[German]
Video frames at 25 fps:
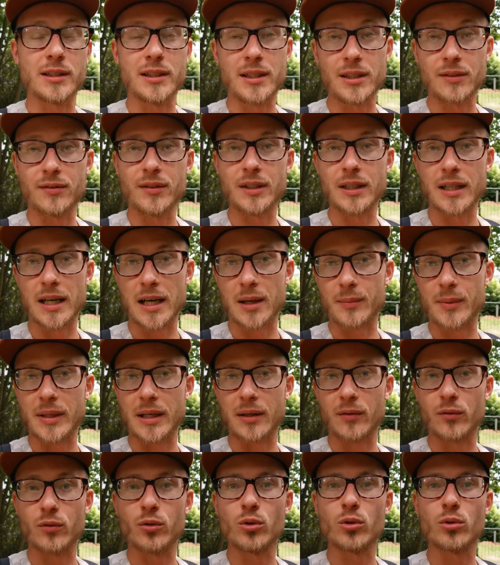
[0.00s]
die wir aber
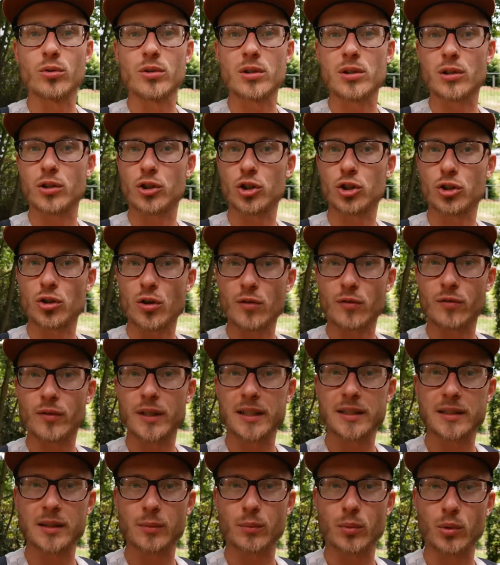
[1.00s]
für unsere
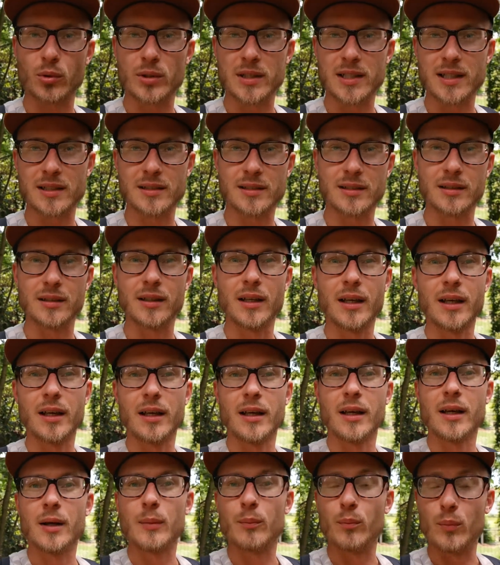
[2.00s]
Stoffwechselprozesse
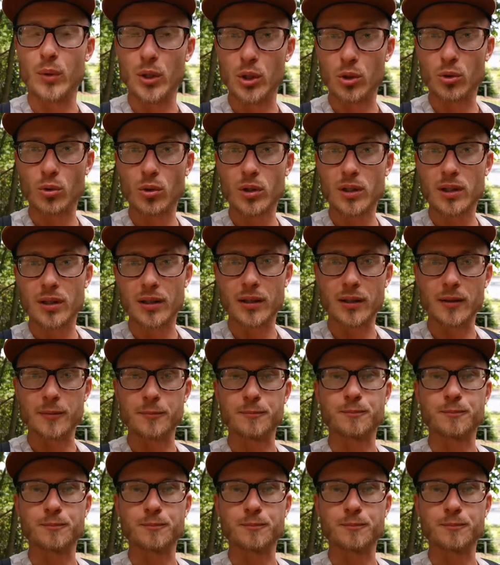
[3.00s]
benötigen.